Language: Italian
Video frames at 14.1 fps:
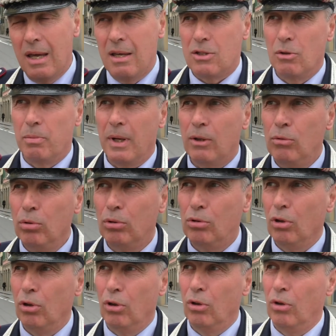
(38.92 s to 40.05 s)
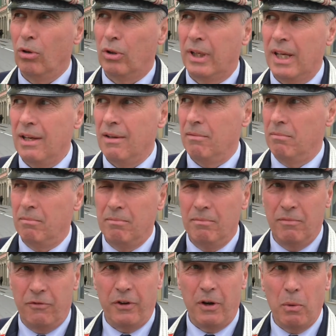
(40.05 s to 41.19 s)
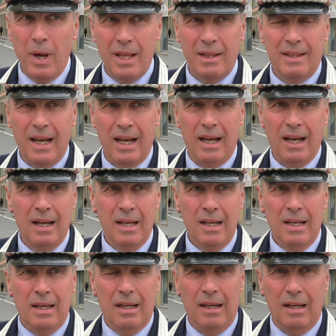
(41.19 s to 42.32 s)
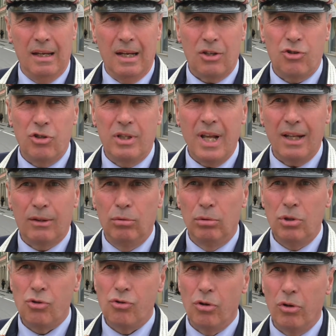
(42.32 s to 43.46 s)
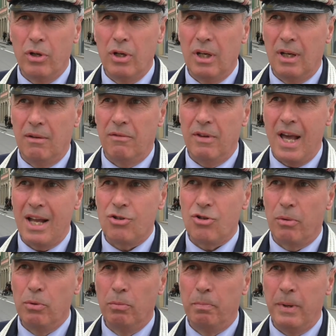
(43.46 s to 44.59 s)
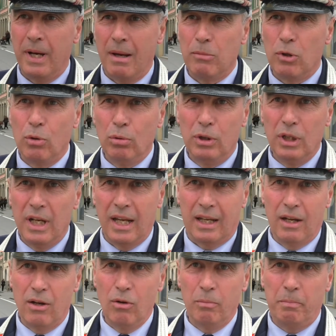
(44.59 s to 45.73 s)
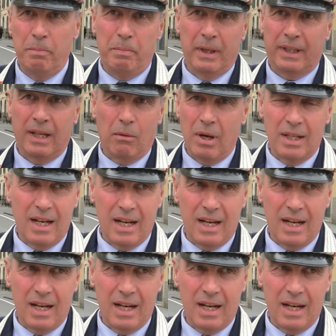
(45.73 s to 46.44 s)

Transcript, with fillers: soprattutto chi frequenta eh, la città tutti i giorni viaggia più per abitudine che non perché guarda la